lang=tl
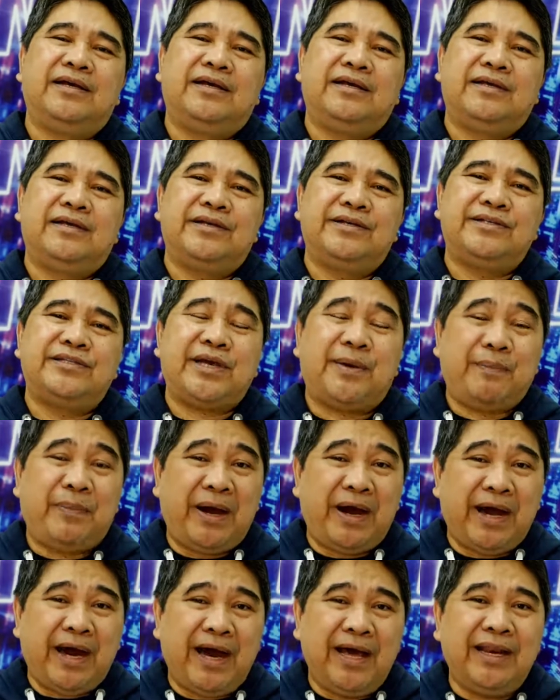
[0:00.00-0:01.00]
sa
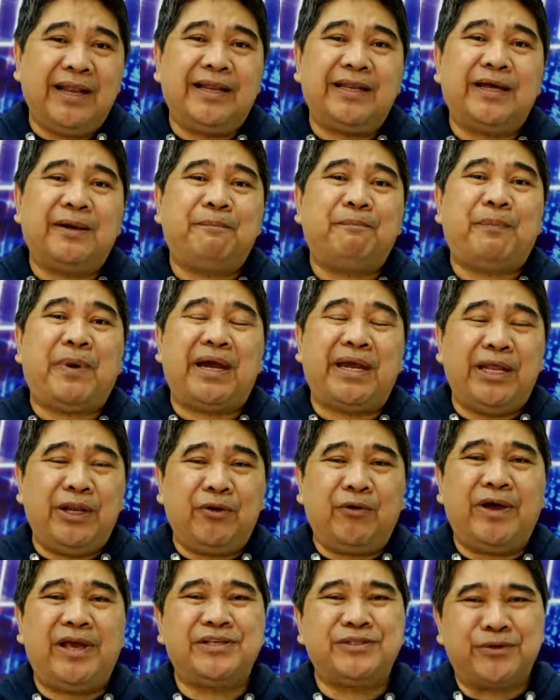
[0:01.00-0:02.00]
pangalan ng
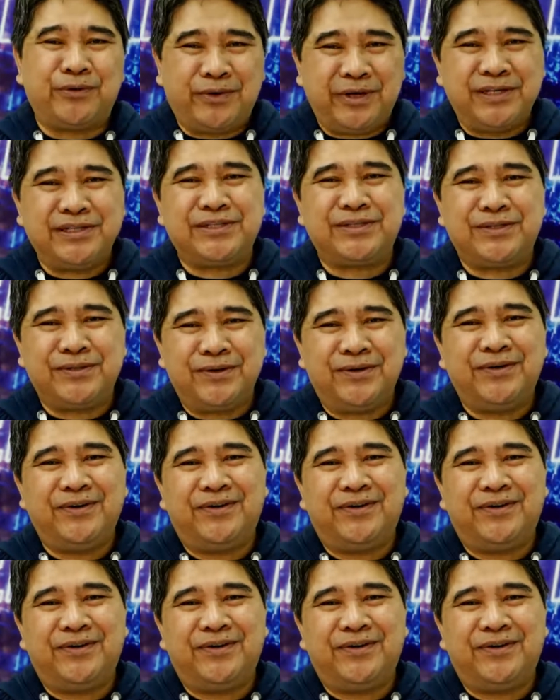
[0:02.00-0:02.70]
Panginoong Heso Kristo.